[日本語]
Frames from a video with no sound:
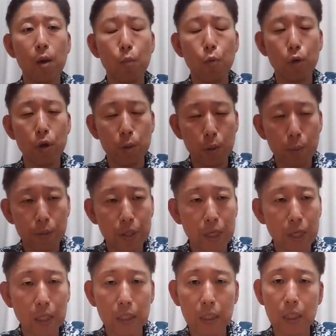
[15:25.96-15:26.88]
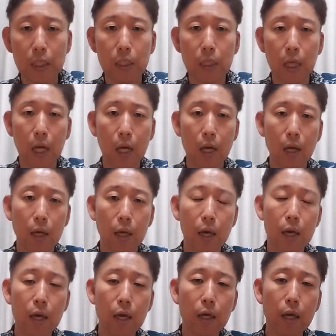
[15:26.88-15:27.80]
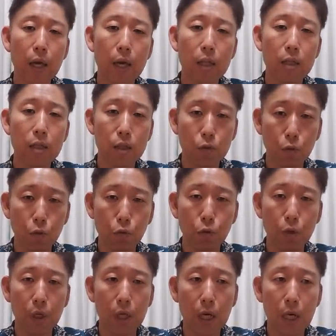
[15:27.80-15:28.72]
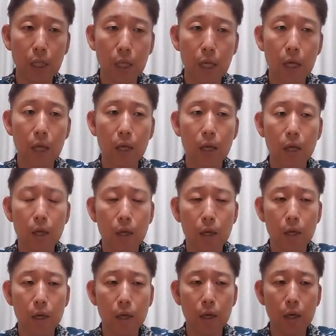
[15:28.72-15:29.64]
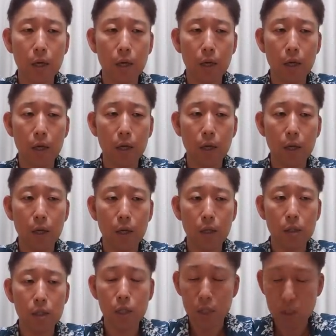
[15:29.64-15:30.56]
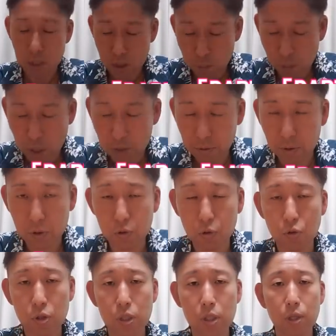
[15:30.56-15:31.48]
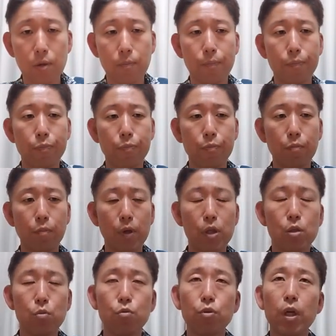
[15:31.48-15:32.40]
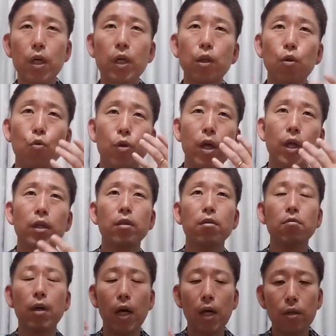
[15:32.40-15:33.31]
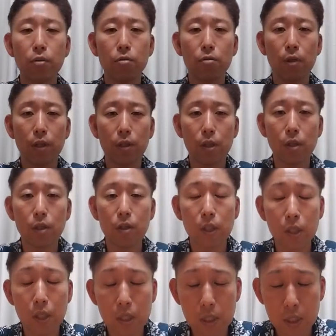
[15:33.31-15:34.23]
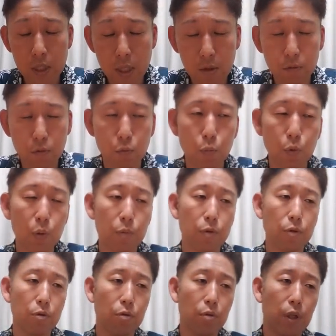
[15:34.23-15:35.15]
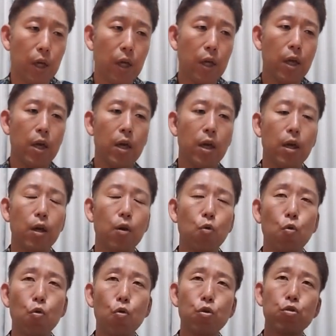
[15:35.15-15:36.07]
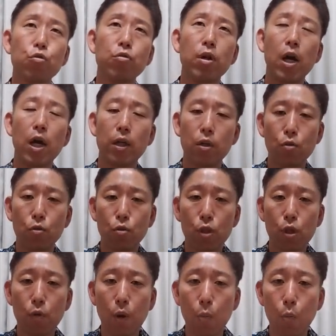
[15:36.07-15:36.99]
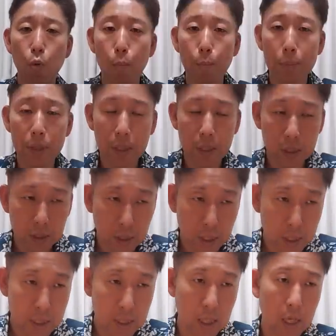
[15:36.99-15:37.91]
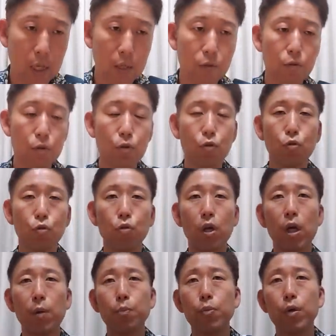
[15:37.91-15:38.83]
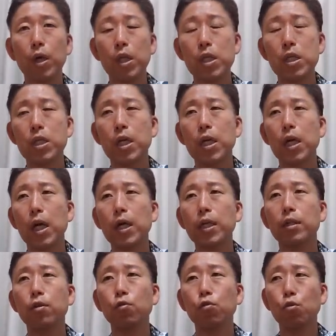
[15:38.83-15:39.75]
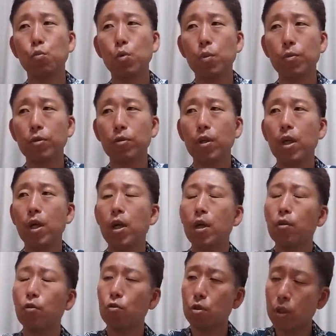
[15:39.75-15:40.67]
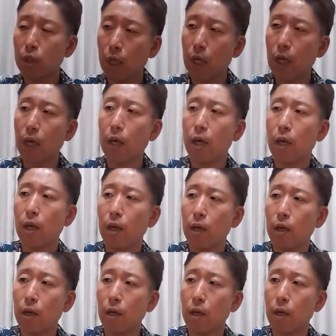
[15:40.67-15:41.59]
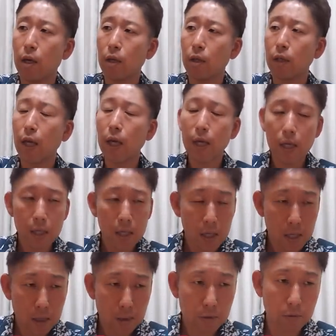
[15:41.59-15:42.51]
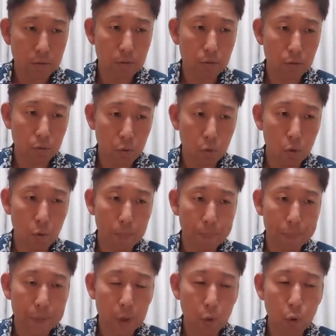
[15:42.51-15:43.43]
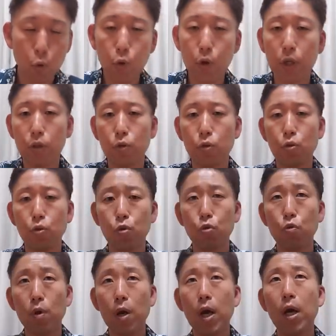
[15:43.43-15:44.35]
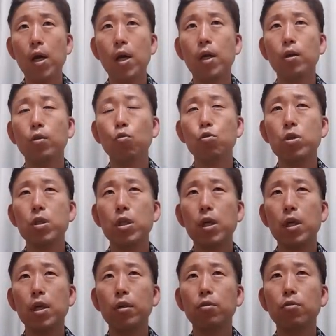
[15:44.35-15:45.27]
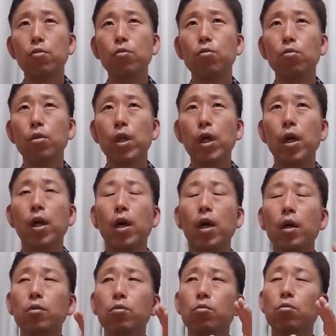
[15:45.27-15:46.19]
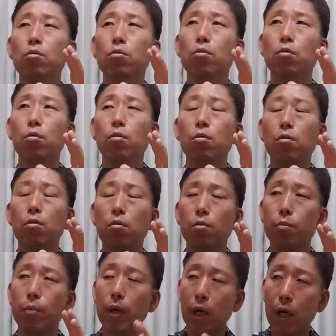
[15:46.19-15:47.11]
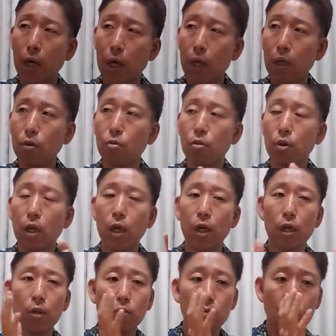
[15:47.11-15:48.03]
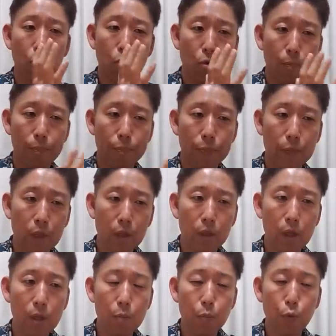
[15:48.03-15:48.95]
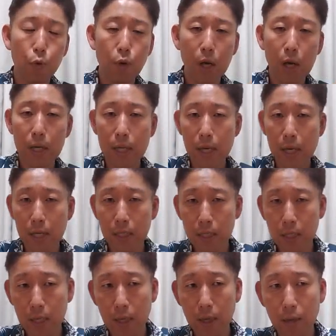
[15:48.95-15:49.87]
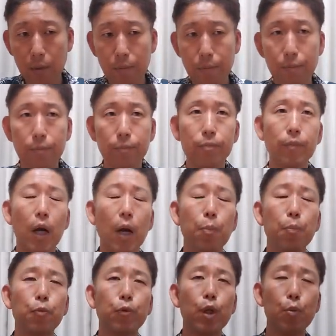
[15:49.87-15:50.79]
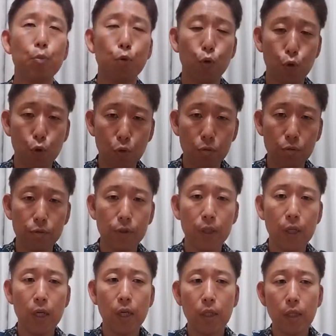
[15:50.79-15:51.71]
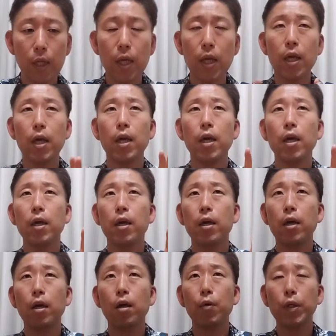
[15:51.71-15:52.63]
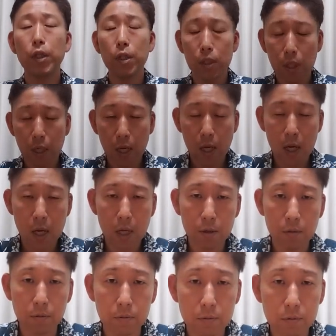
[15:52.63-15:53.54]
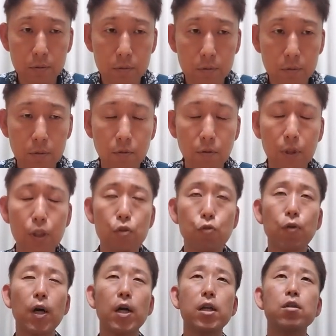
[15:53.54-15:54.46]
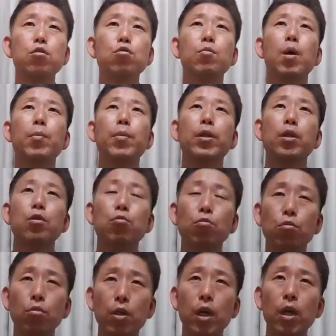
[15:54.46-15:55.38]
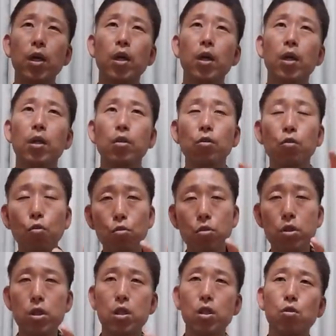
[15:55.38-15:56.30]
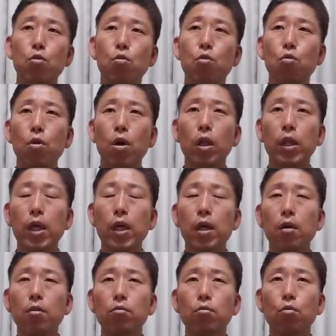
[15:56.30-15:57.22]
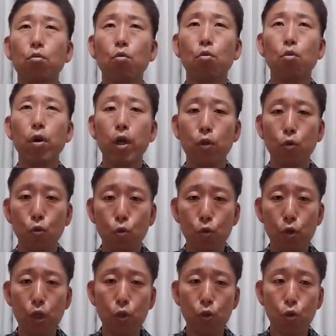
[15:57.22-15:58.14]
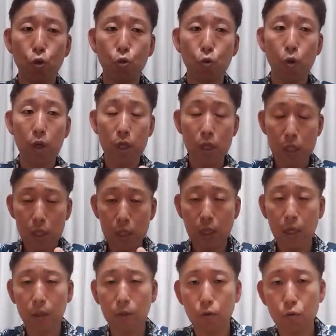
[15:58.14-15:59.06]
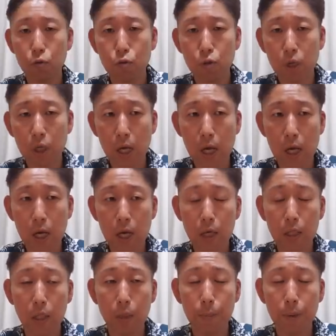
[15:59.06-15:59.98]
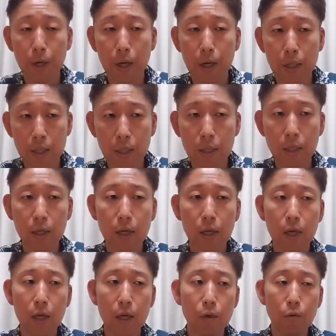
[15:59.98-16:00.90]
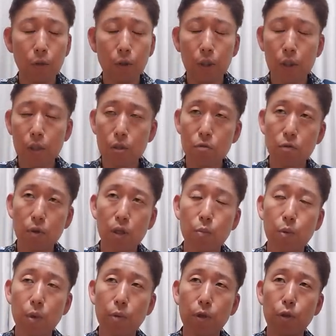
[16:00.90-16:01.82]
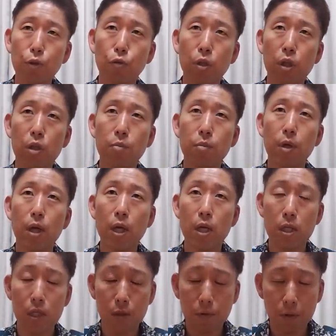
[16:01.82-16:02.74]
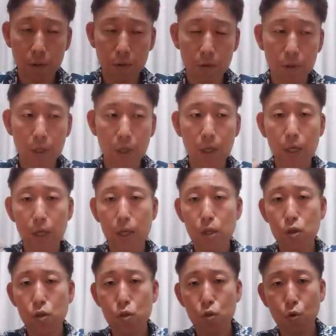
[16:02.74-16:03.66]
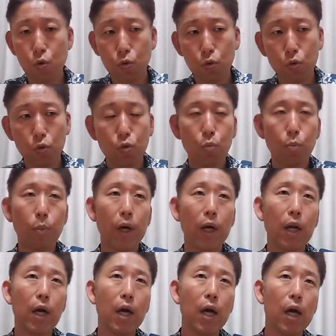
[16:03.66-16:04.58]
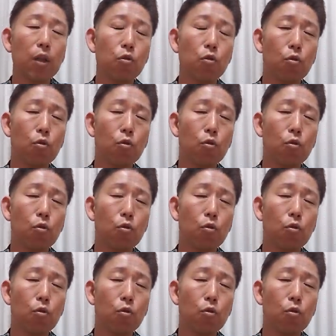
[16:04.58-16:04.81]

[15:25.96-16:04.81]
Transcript: もう今までやってきた経験値とそれからね、えー、自信もあるでしょうしまあ、自分の中でこうやってる回数が全然ね違うと思いますので、えこういう楽曲にはもうぴったりな樹君のラップがねしっかり入ってると思います。そして、えー、大河君の声というのはどちらかというとねあのバラード系とテンポの速い系、うん、アップテンポの曲で、えー、私が考える私の感じるままで言うとねどっちの方が大河君の声のノリというのはいいかというふうに考えた場合に私は今までのイメージではですねちょっとバラー